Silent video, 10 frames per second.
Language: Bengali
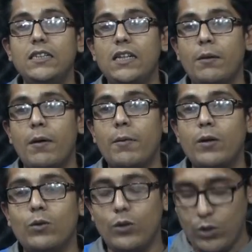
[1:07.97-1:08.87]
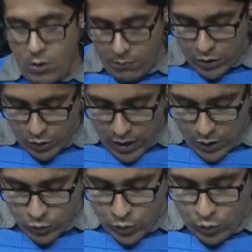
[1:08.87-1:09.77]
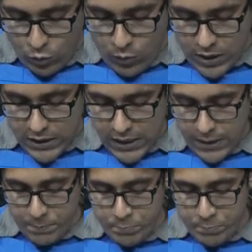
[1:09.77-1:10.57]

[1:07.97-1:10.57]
সেই ব্যাপারগুলো নিয়েও আমরা আসলে আলোচনা করব আজকে